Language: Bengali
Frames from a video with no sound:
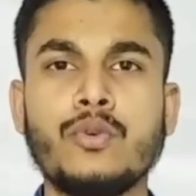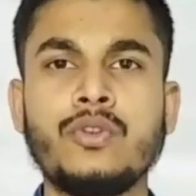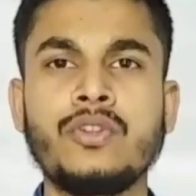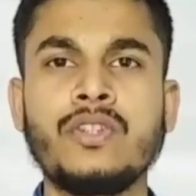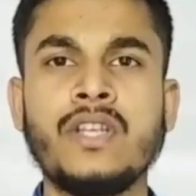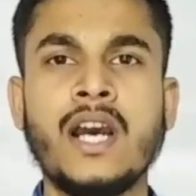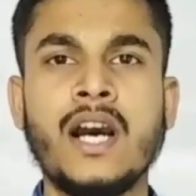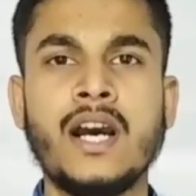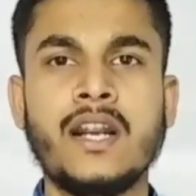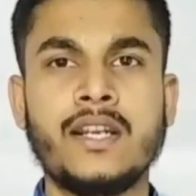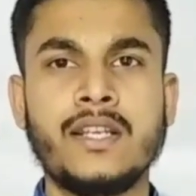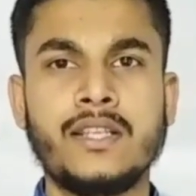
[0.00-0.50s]

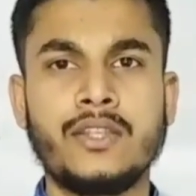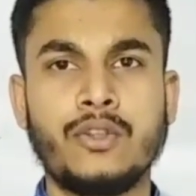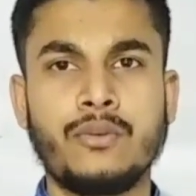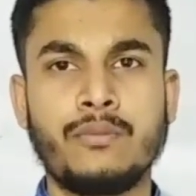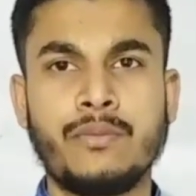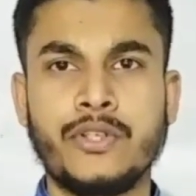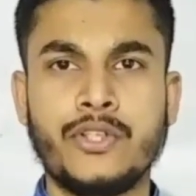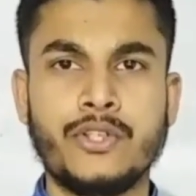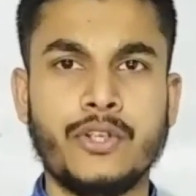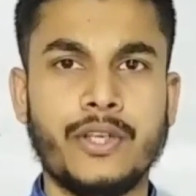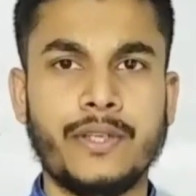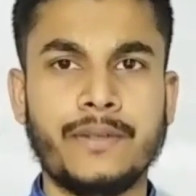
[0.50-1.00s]
উদ্ঘাটিত
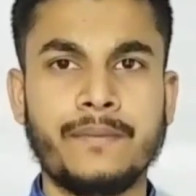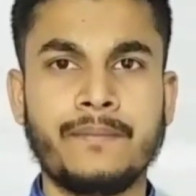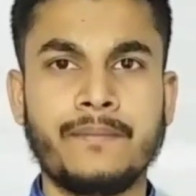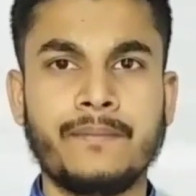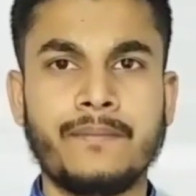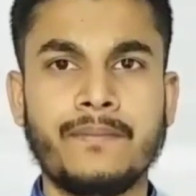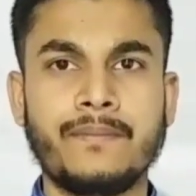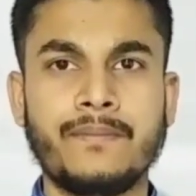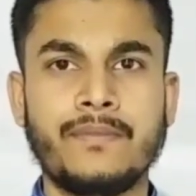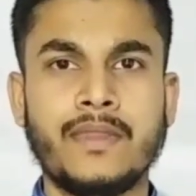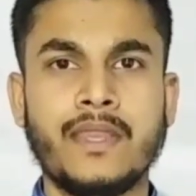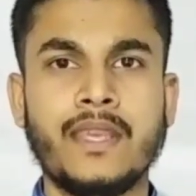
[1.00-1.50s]
বিষয়
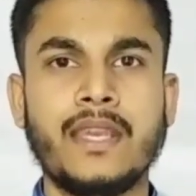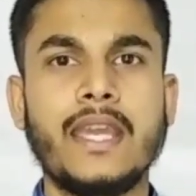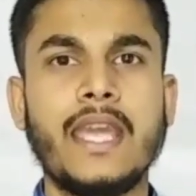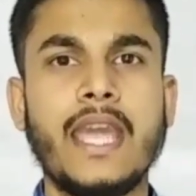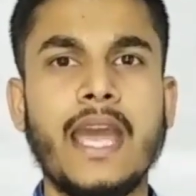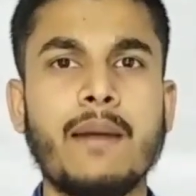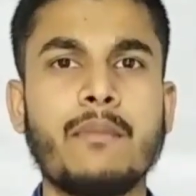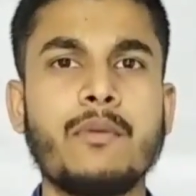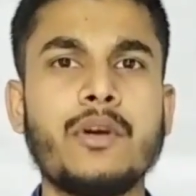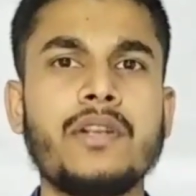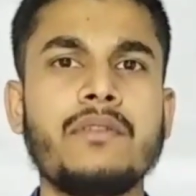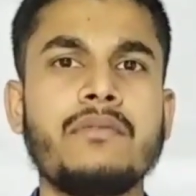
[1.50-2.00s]

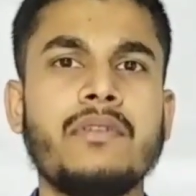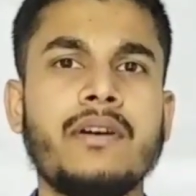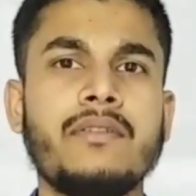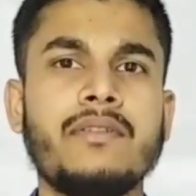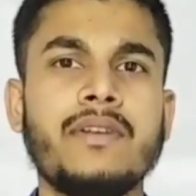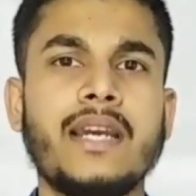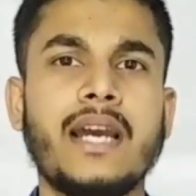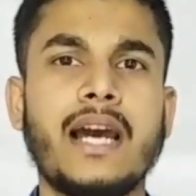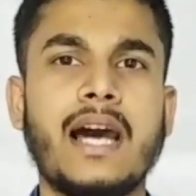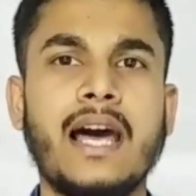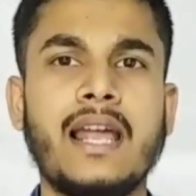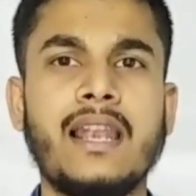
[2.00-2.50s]

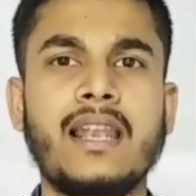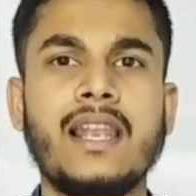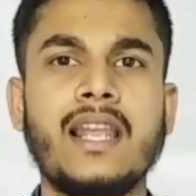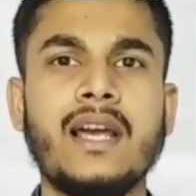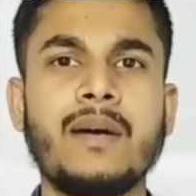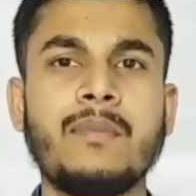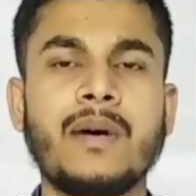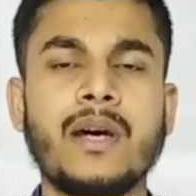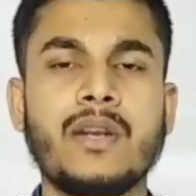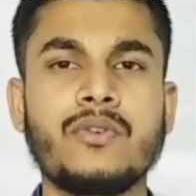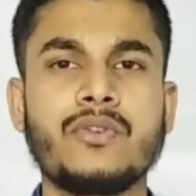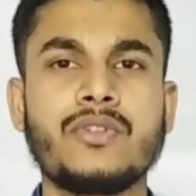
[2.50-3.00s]
এমনইভাবে
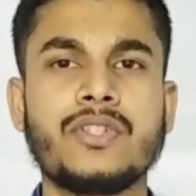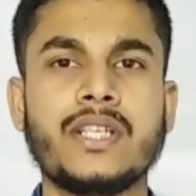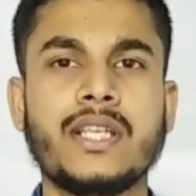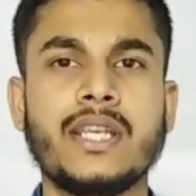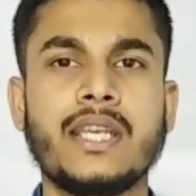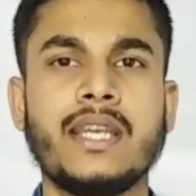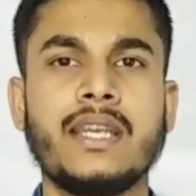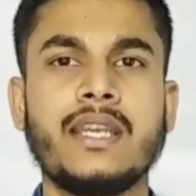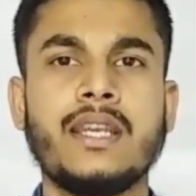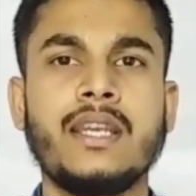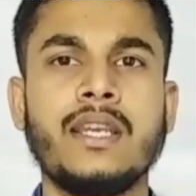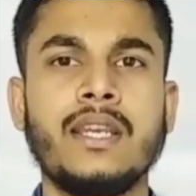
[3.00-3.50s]
আল্লাহ
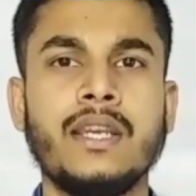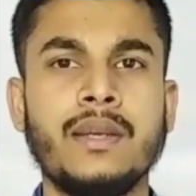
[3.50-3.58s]
মানুষকে